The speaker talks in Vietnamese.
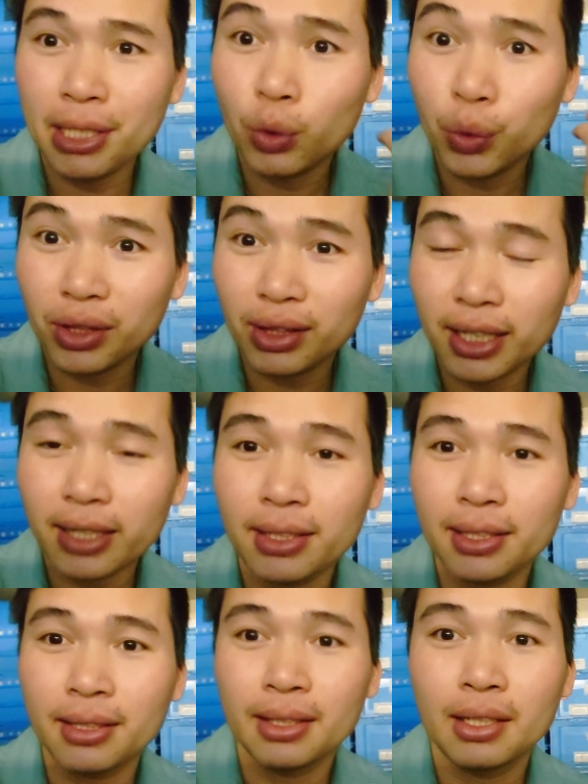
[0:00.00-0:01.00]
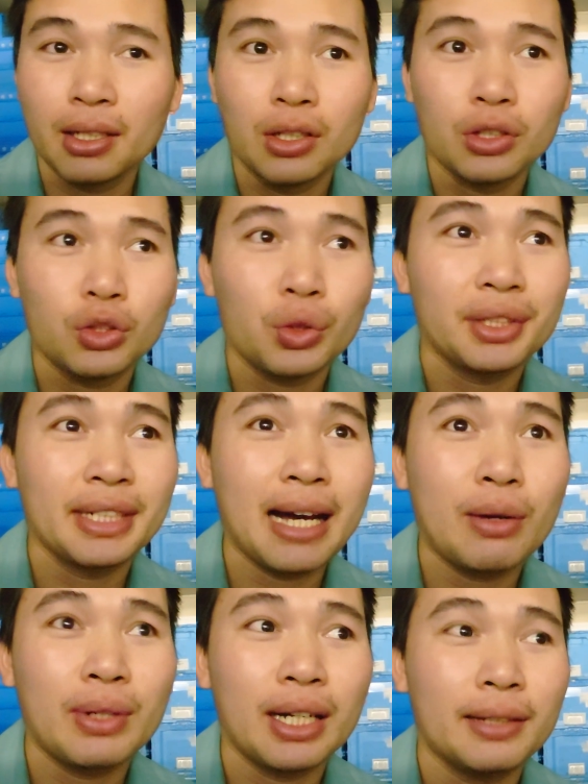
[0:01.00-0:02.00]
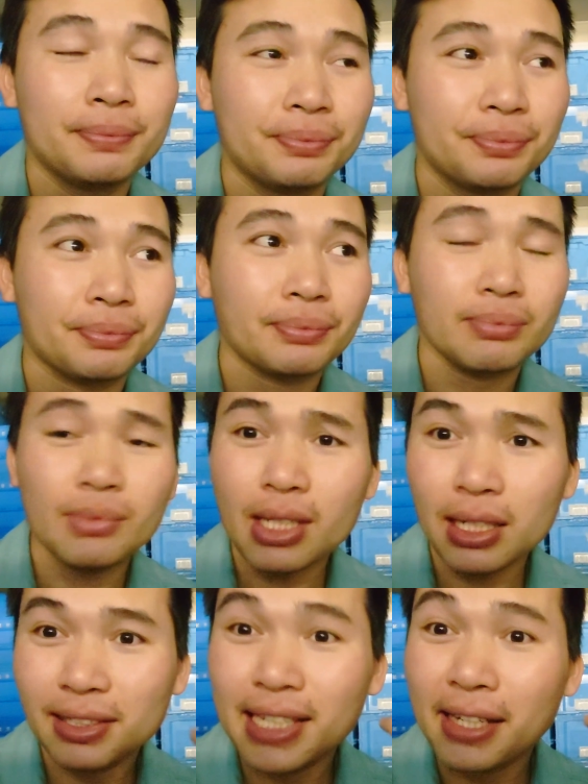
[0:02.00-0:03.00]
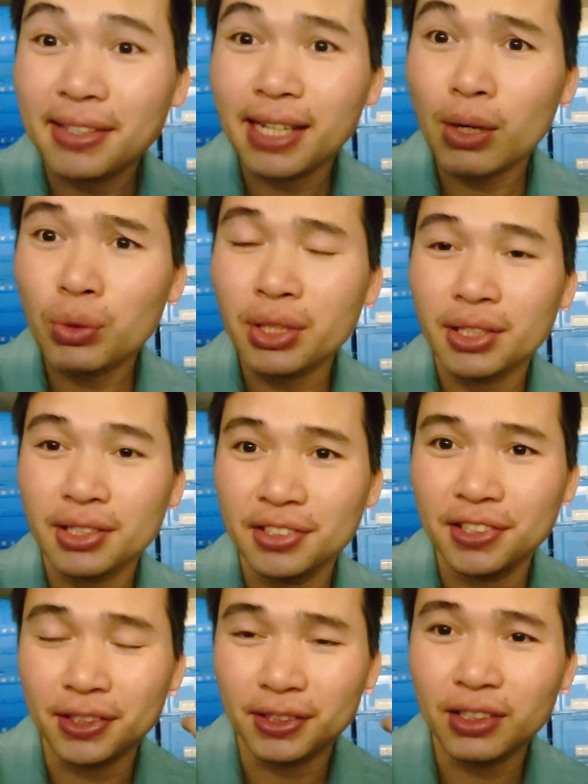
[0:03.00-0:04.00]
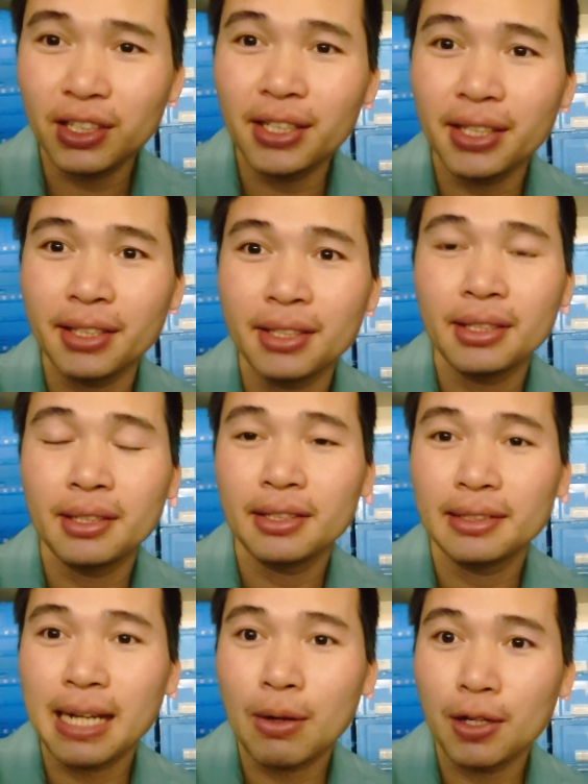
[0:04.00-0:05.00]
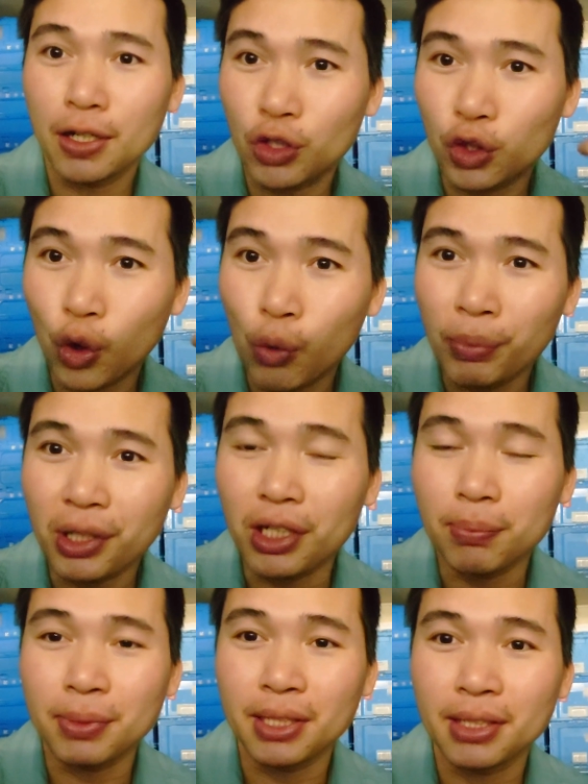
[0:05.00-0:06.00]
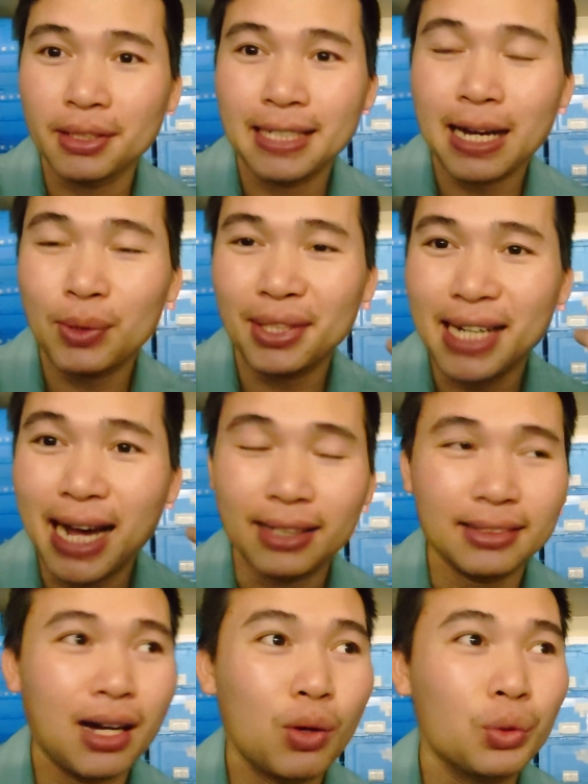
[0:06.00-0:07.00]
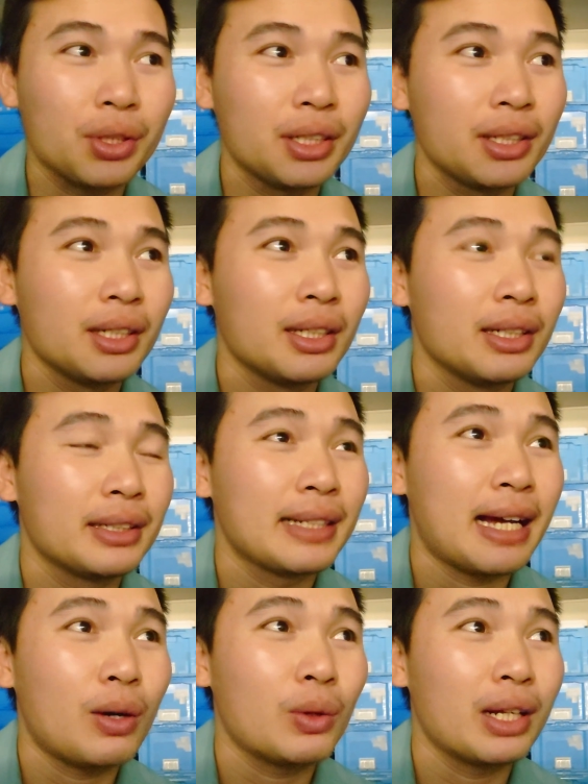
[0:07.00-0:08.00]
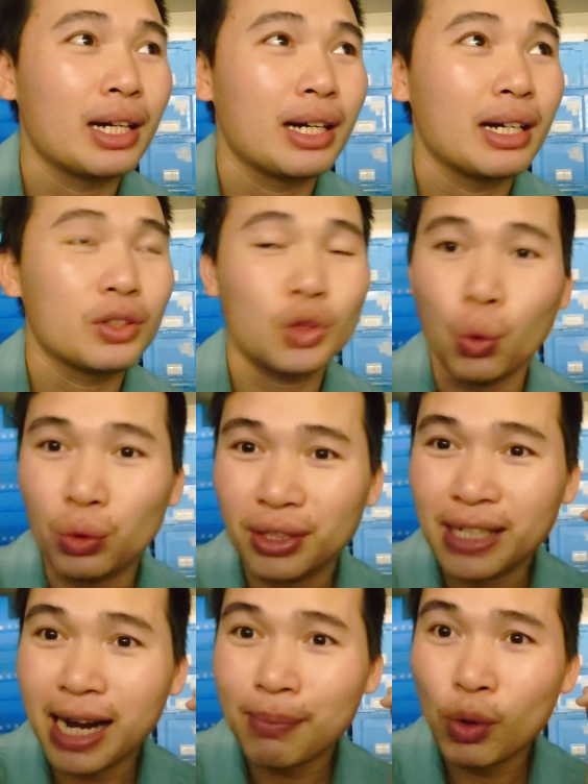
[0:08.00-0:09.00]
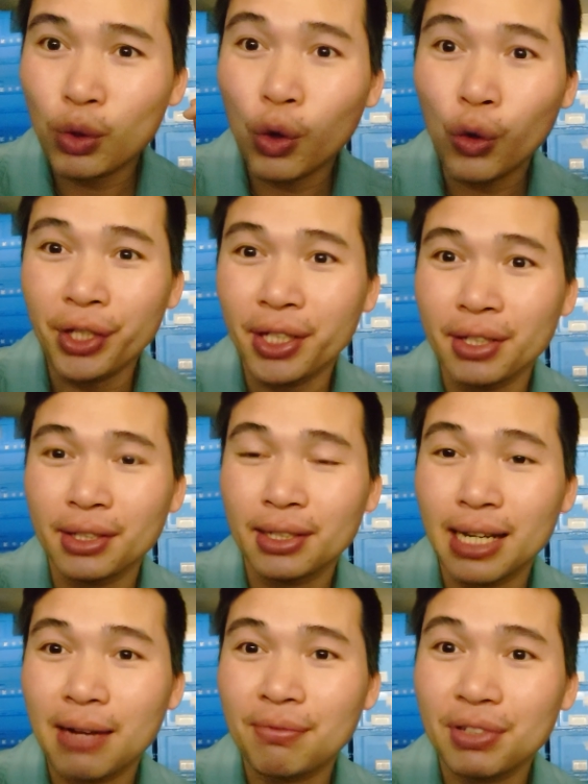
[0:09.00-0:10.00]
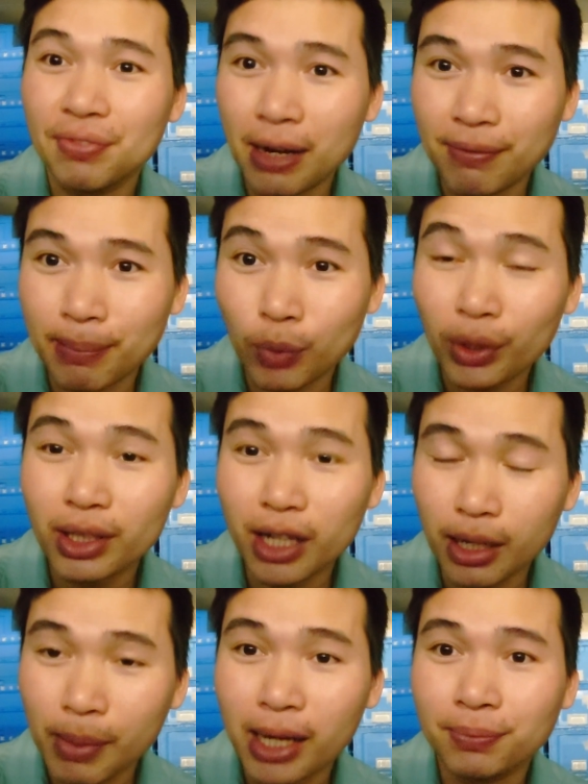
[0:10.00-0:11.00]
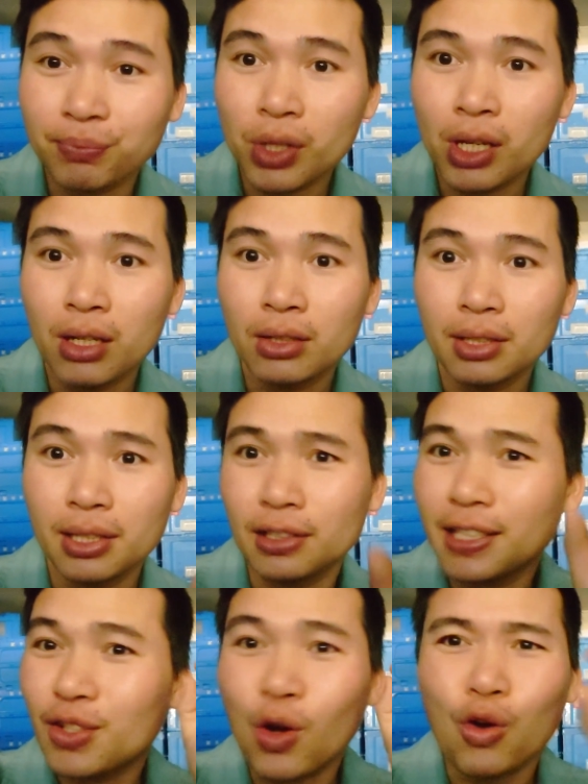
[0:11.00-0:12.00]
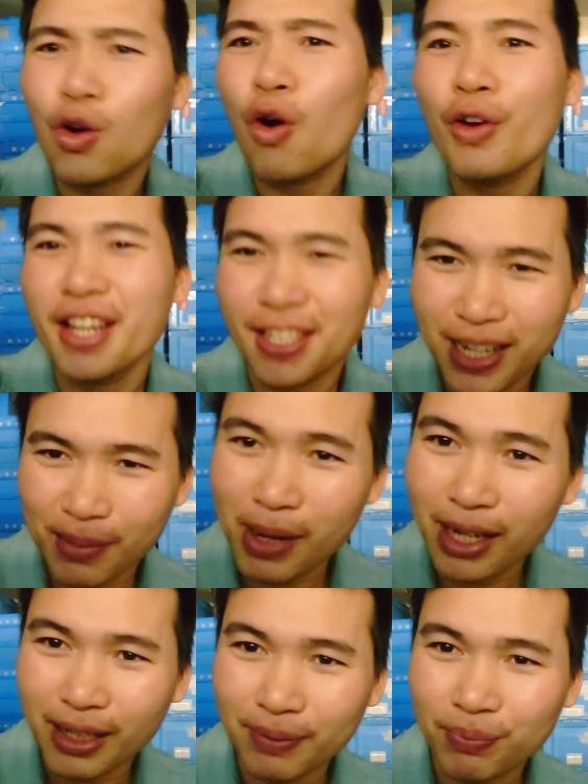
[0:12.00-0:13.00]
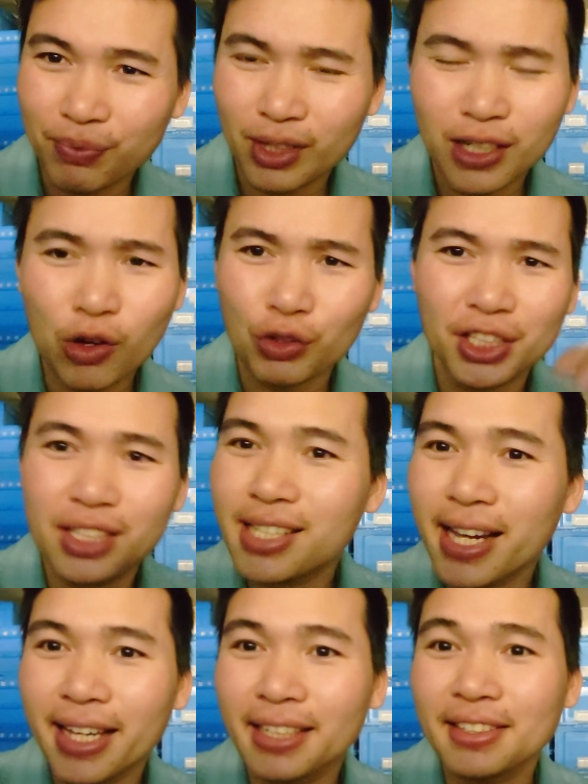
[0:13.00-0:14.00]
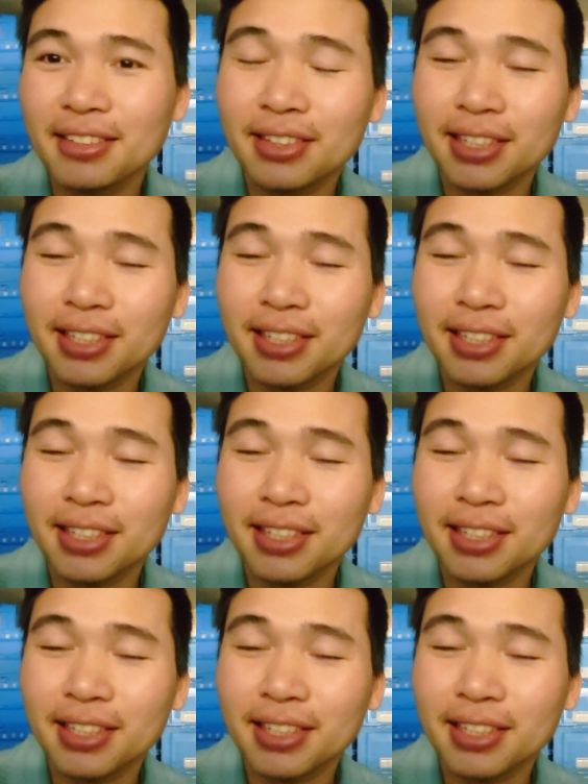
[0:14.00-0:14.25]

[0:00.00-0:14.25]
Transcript: bị quỵt tiền này, rồi nào là đánh nhau này, giết người này, nào là trộm cướp này, nào là đá tàu này, nào là trốn ra bộ đội này, làm vi phạm pháp luật đó các bạn. Thì trên đó có hết các bạn ạ, trên đó chia sẻ hết